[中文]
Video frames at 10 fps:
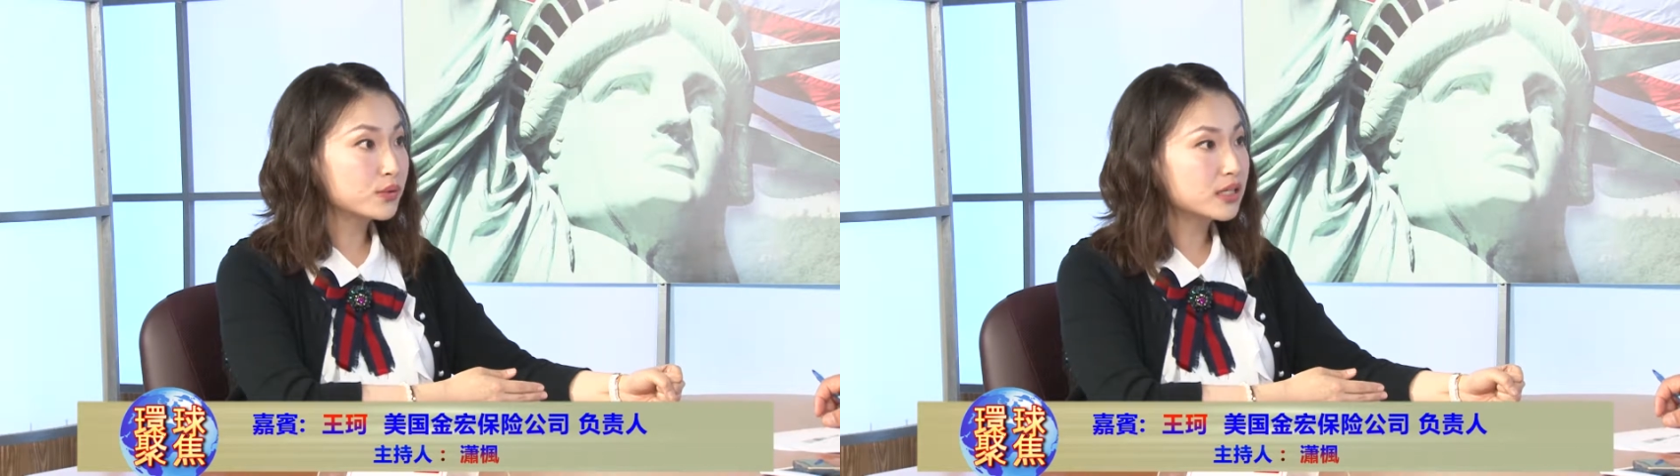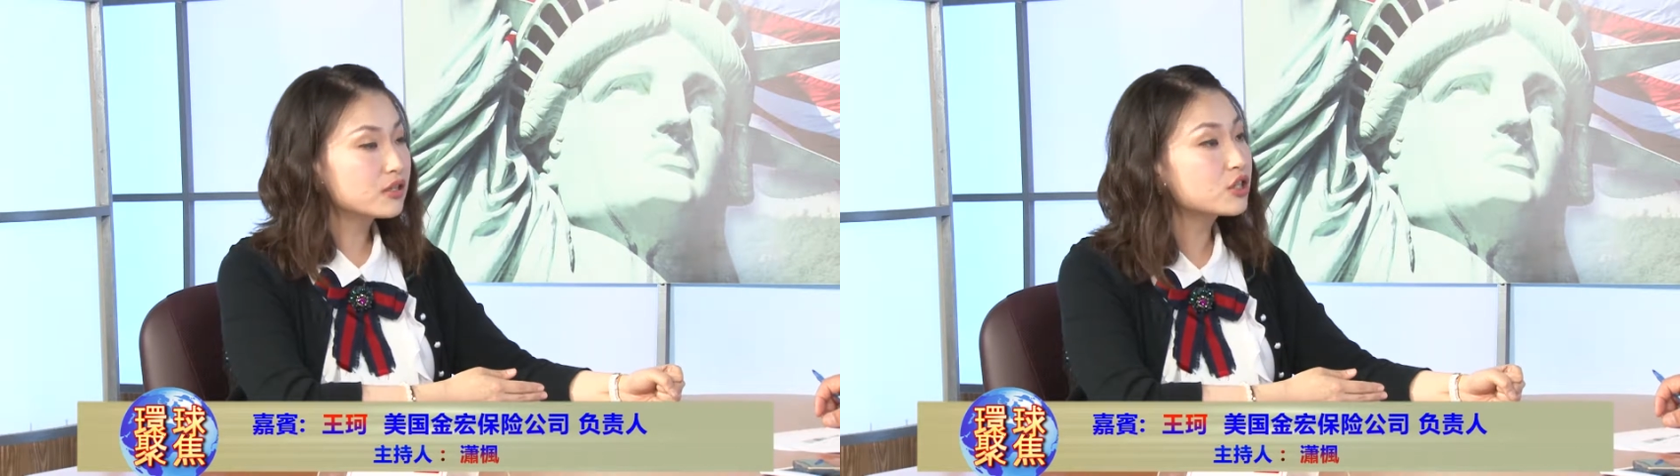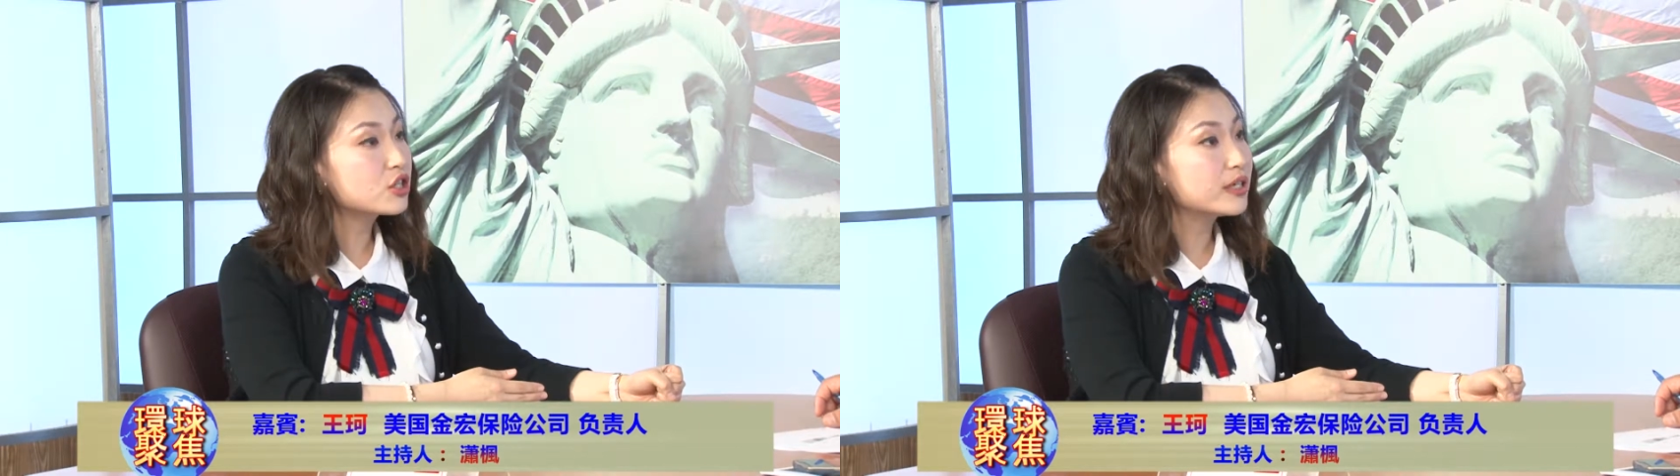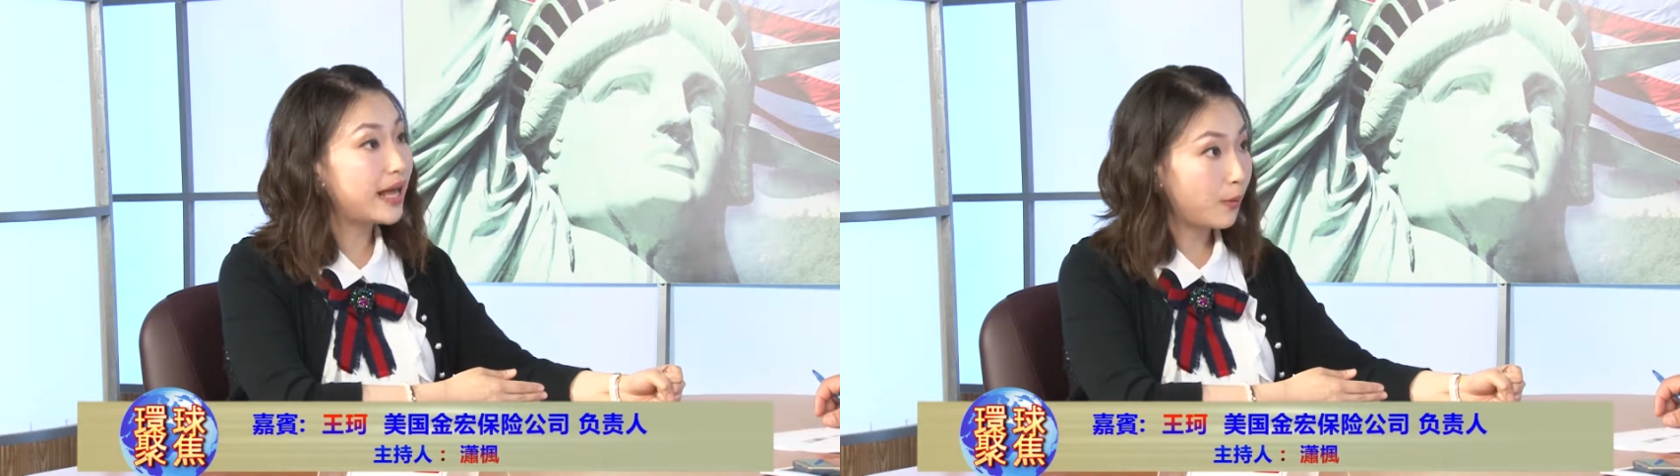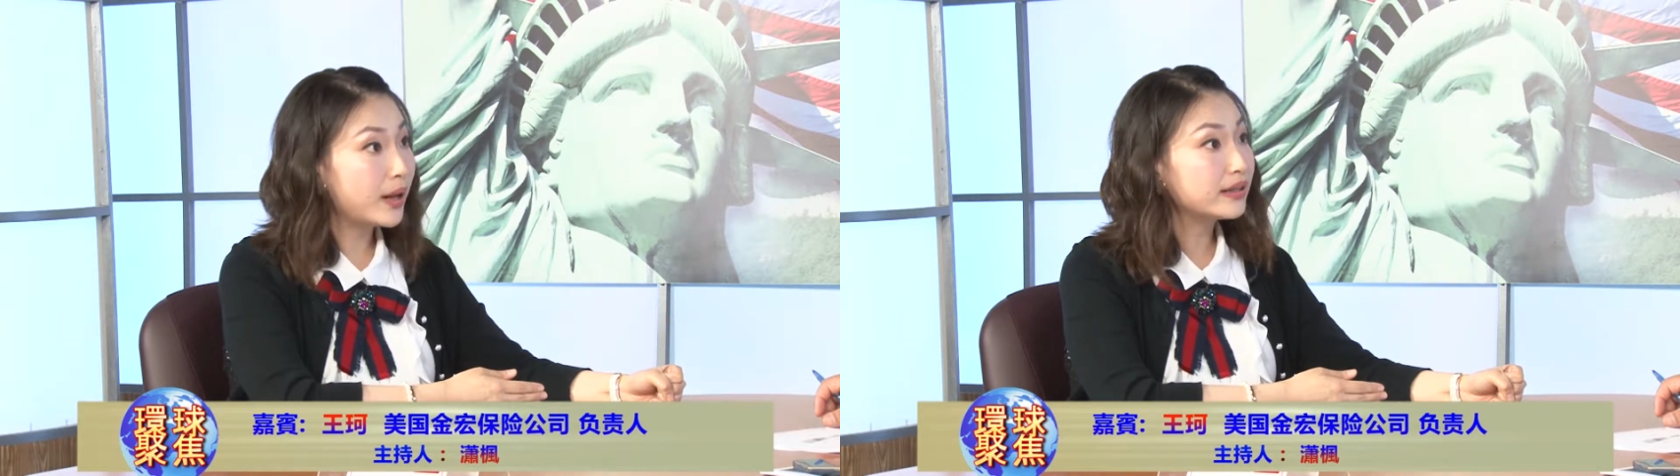心是
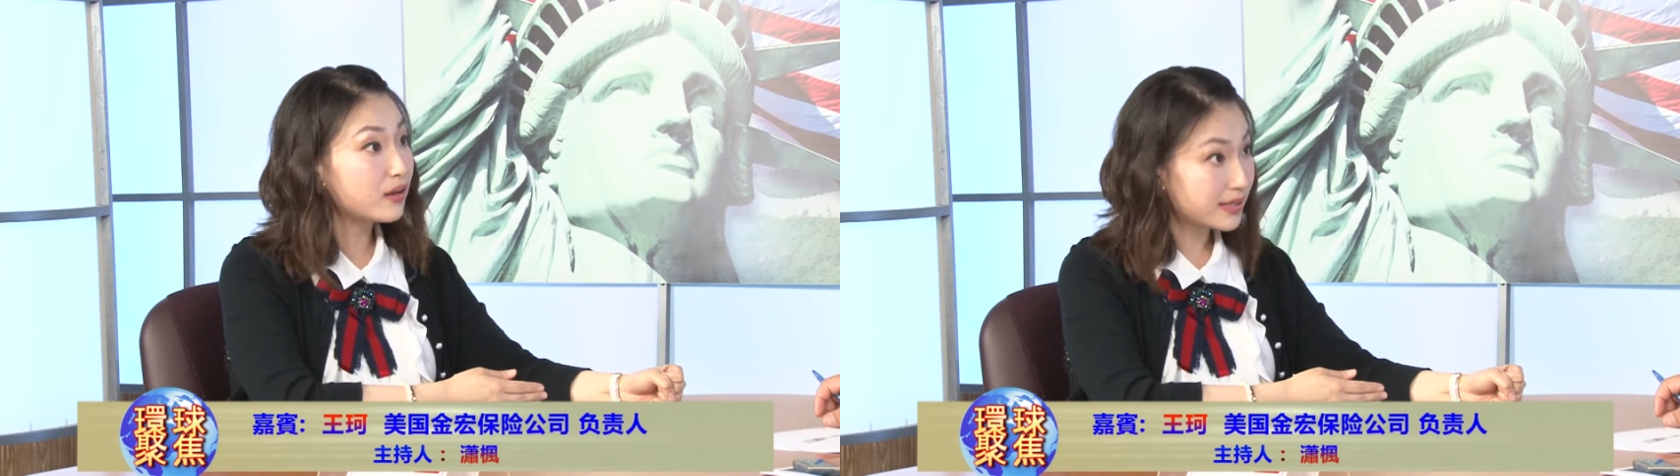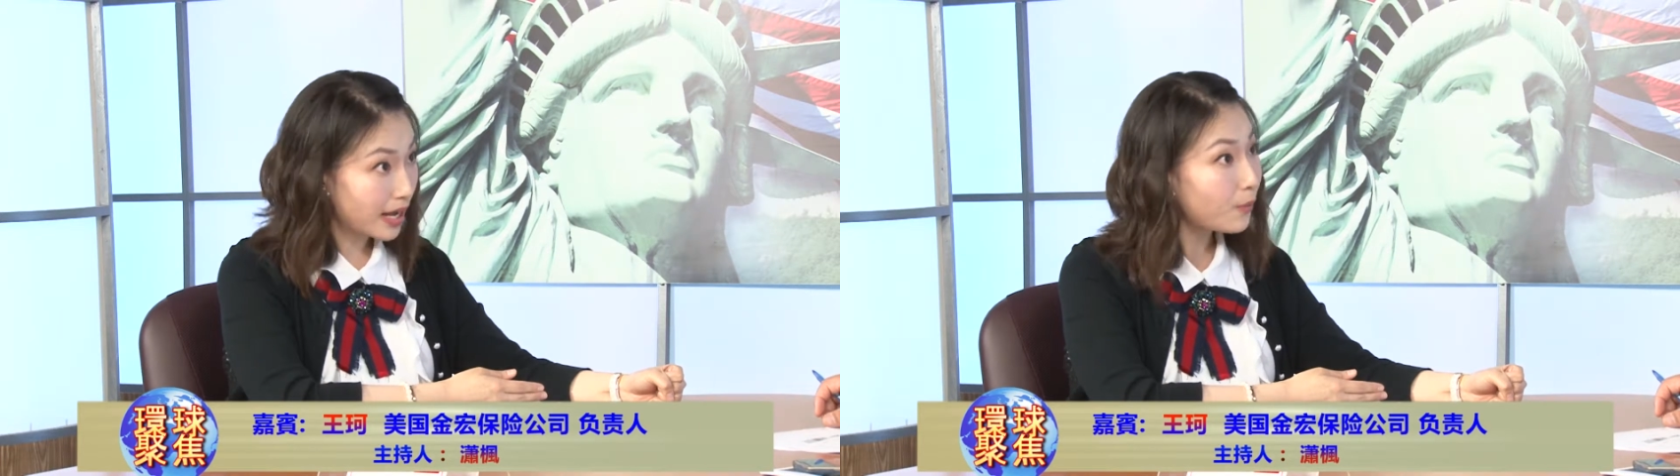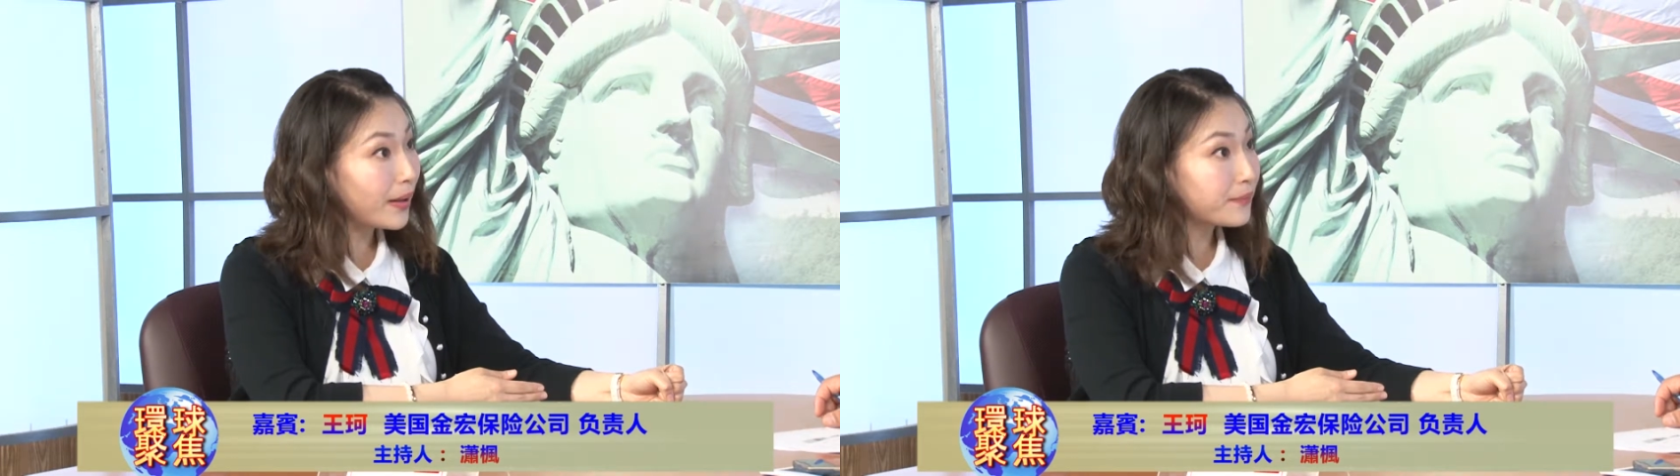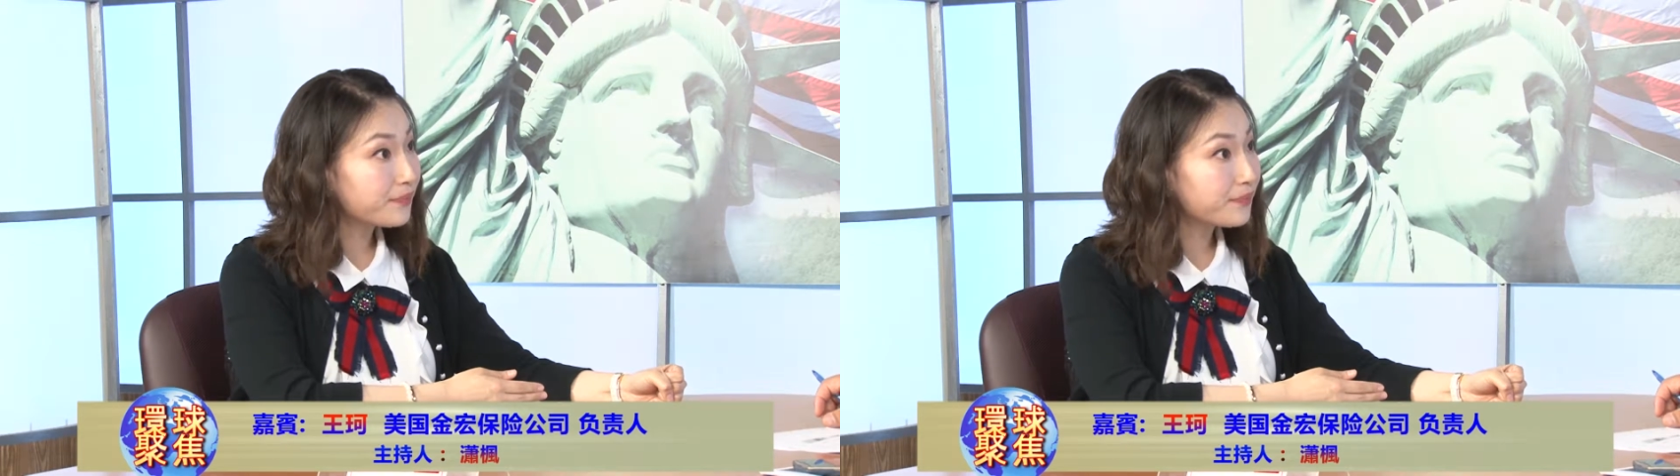两万到三万，